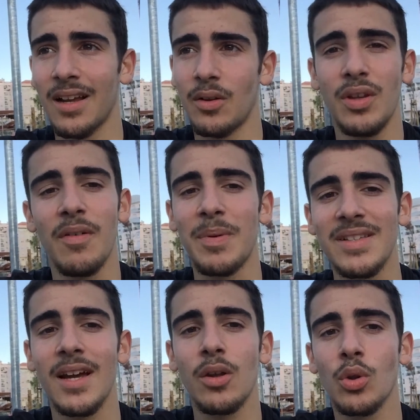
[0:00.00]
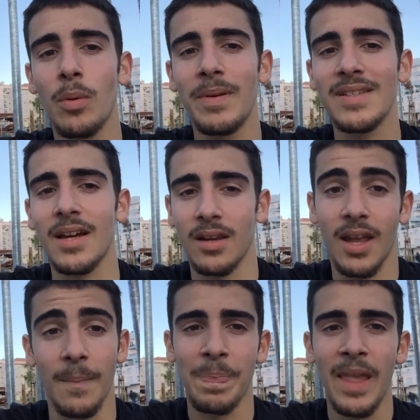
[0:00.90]
Eu tive a pensar e eu estou a pensar.
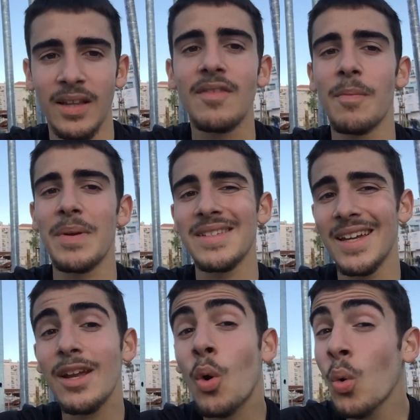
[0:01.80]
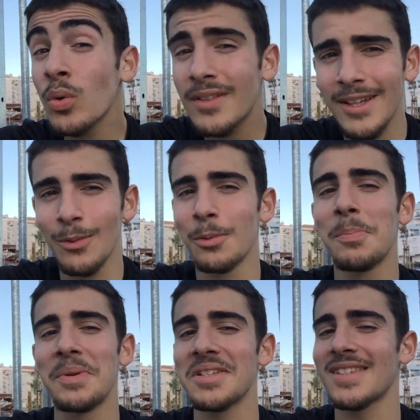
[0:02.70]
Yeah. Tive a pensar e continuo a
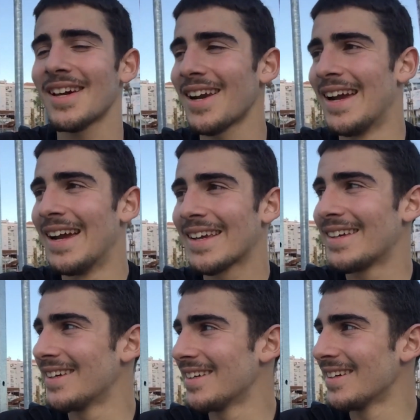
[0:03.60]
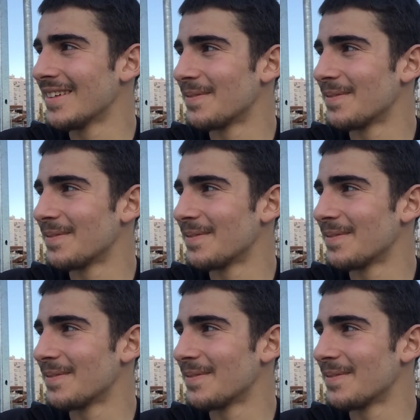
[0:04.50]
pensar que